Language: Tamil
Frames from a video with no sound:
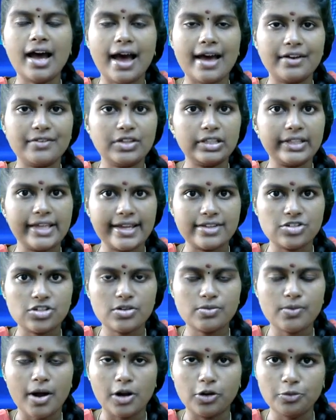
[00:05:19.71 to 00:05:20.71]
அரவிந்த்
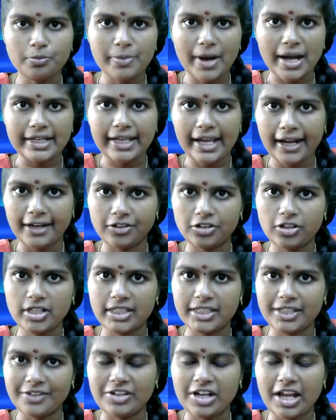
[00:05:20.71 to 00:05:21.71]
கெஜ்ரிவாலும் பங்கேற்று
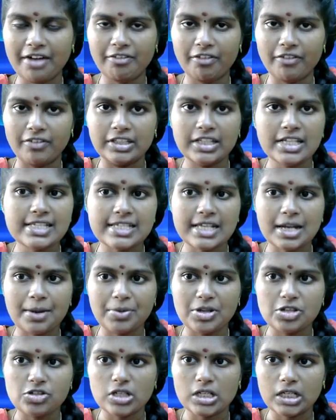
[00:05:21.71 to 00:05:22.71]
இந்த விழாவை வந்து
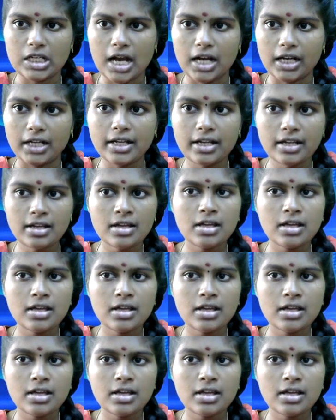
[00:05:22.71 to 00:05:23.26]
சிறப்பிச்சிருக்காங்க